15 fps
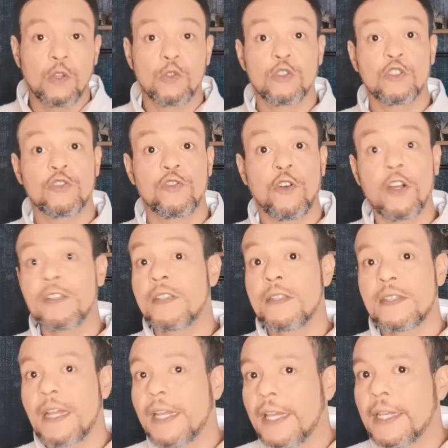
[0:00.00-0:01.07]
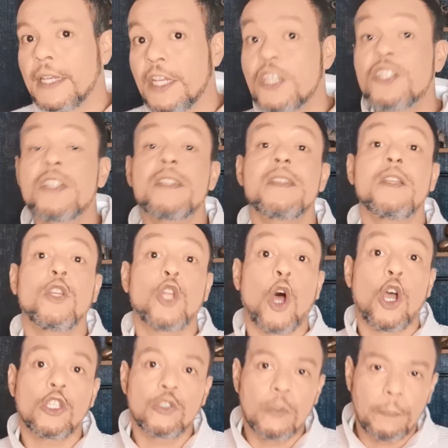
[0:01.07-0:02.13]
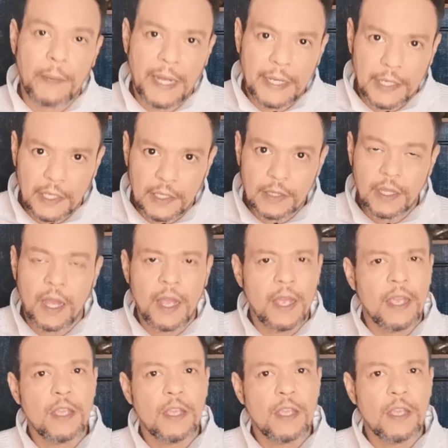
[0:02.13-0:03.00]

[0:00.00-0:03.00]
os fósseis alienígenas em nosso planeta